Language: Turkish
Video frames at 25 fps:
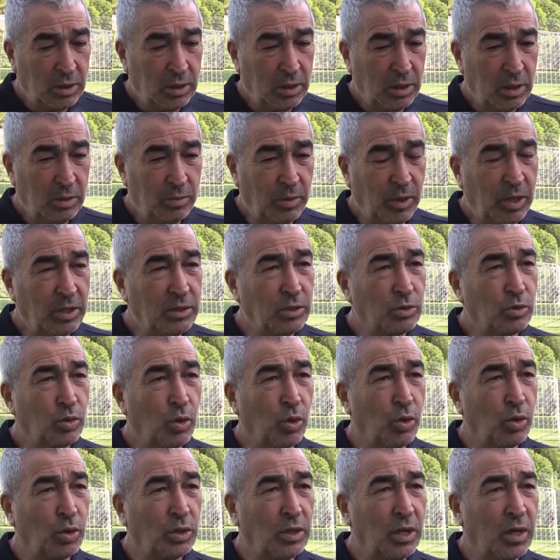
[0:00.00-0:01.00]
Bazı
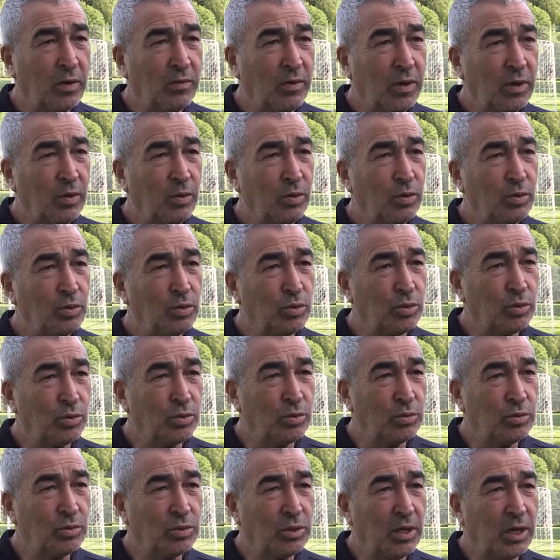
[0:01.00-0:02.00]
zorluklar var. Oyuncu
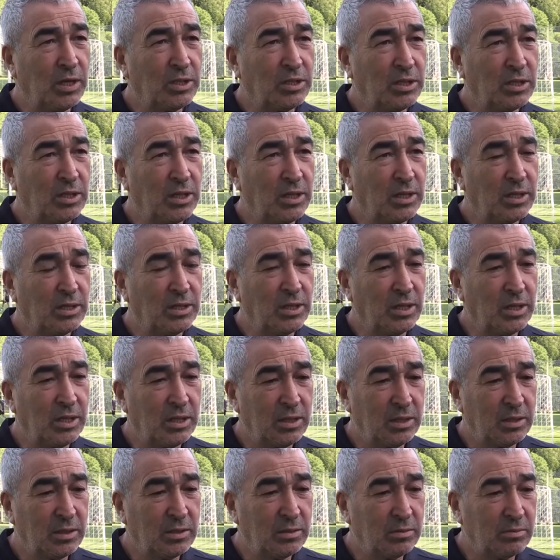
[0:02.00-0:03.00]
tercihlerinde e,
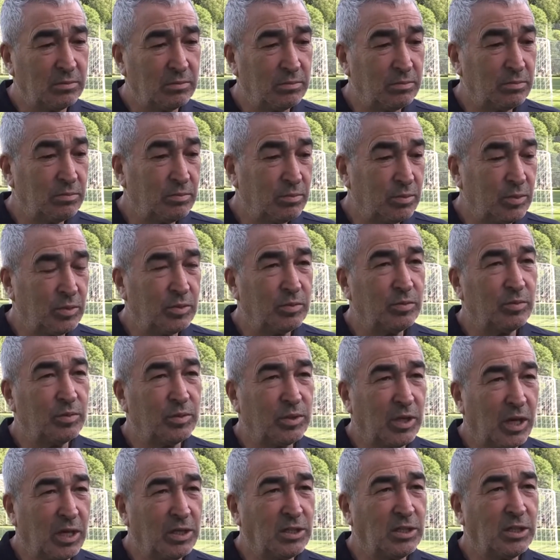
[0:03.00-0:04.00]

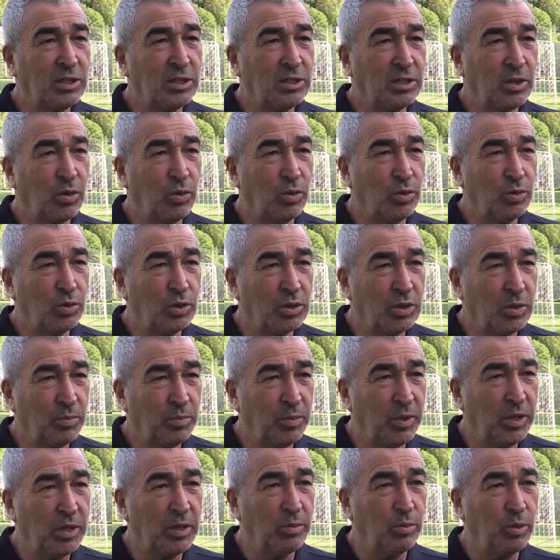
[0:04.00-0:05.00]
tercih edecek oyuncu
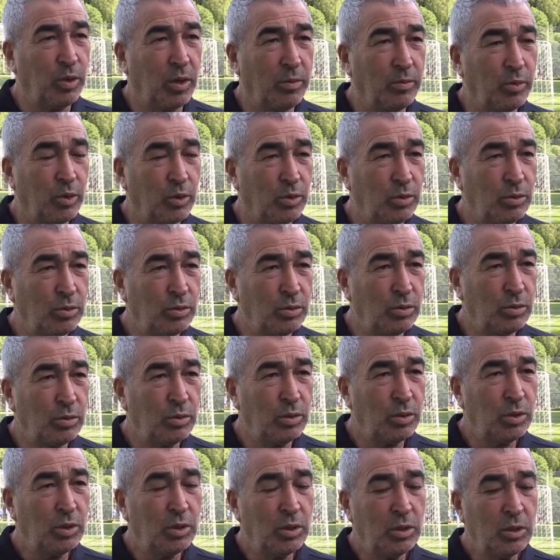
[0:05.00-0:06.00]
tiplerini bulamıyoruz.
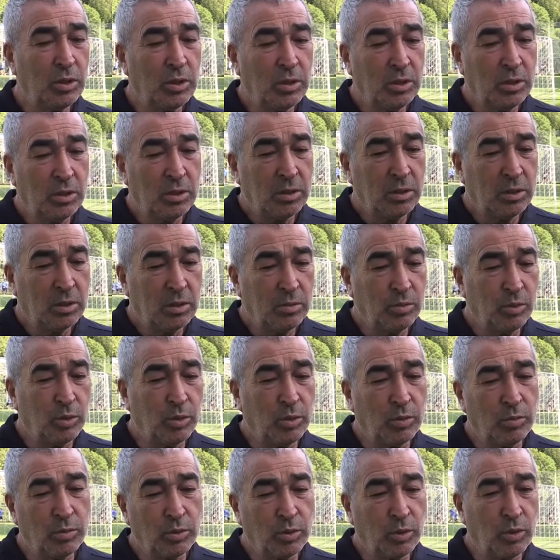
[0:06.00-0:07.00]
E,
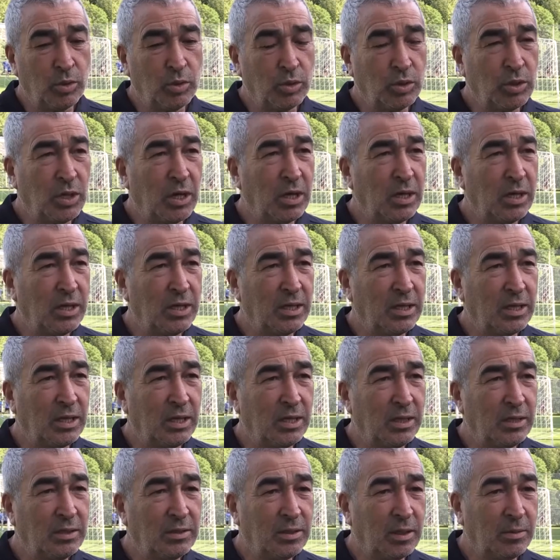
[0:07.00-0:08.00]
bulduğumuz oyuncularla
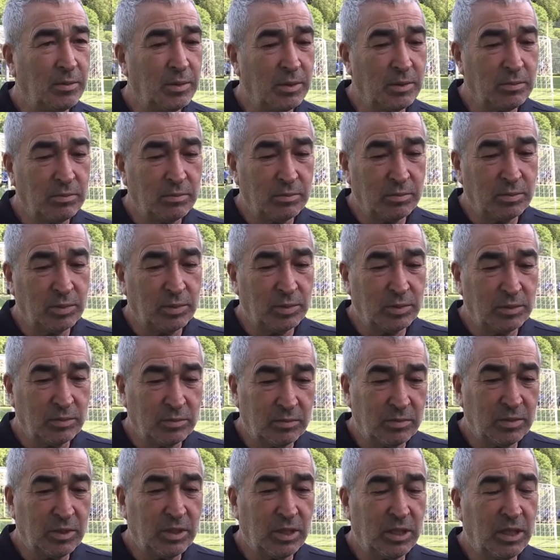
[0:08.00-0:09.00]
ilgili tabii e,
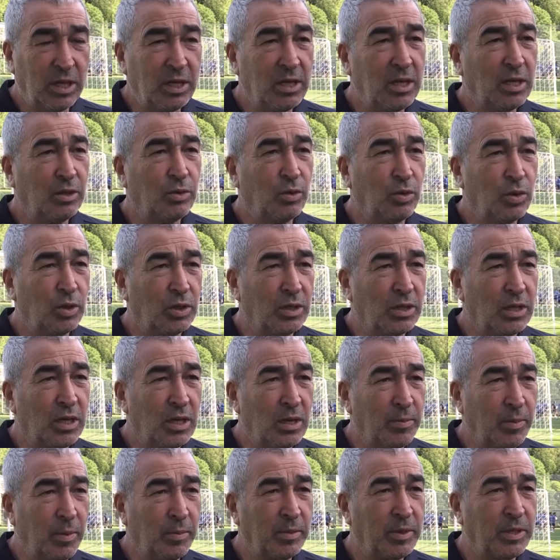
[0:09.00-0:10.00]
ileriye dönük ne
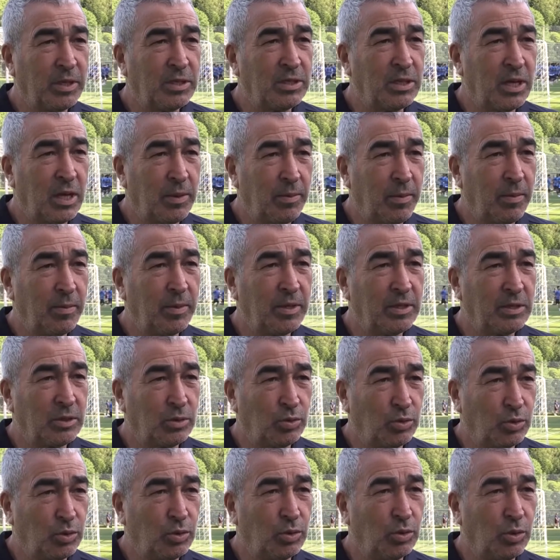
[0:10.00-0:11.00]
yapabiliriz, ne yapamayızı
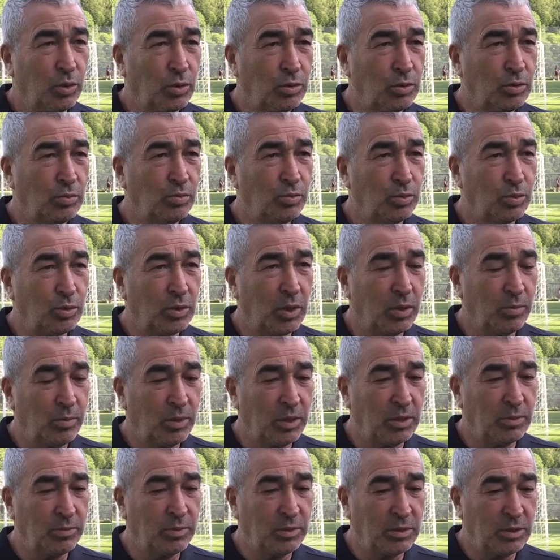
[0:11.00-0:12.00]
düşünüyoruz. Bunlar
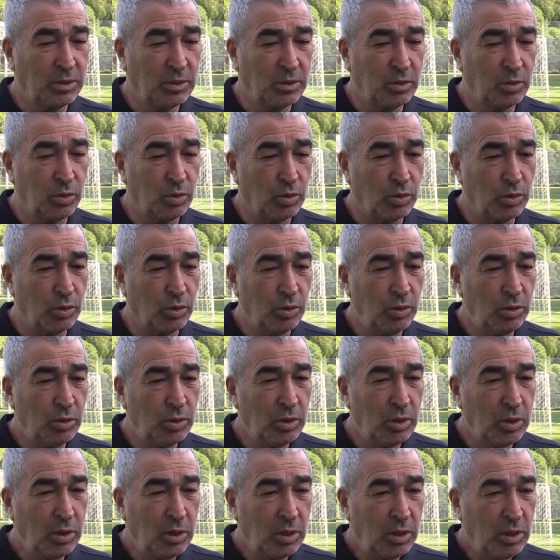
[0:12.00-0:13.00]
biraz bizi yoruyor.
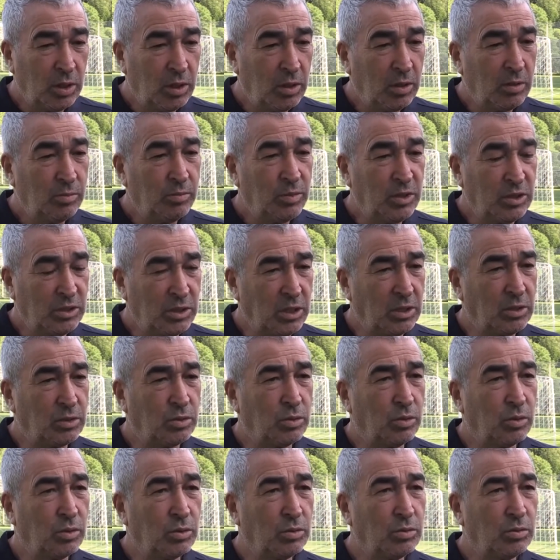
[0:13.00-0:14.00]
Biz de
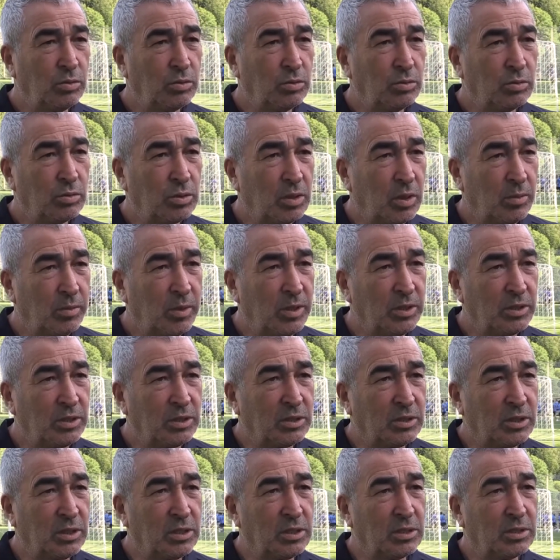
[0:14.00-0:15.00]
istiyoruz. Yabancı
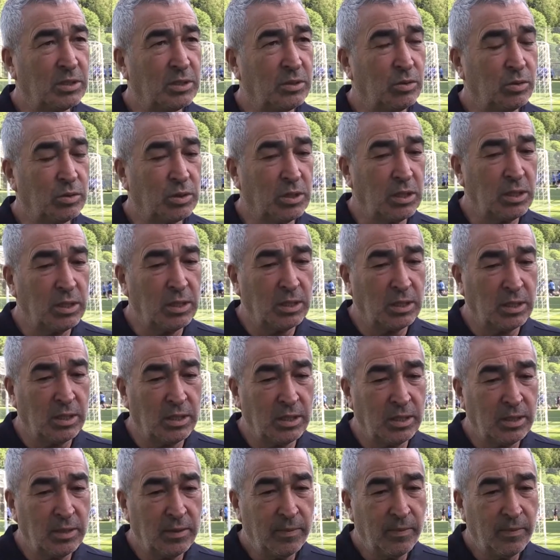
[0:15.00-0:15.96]
sayısı özellikle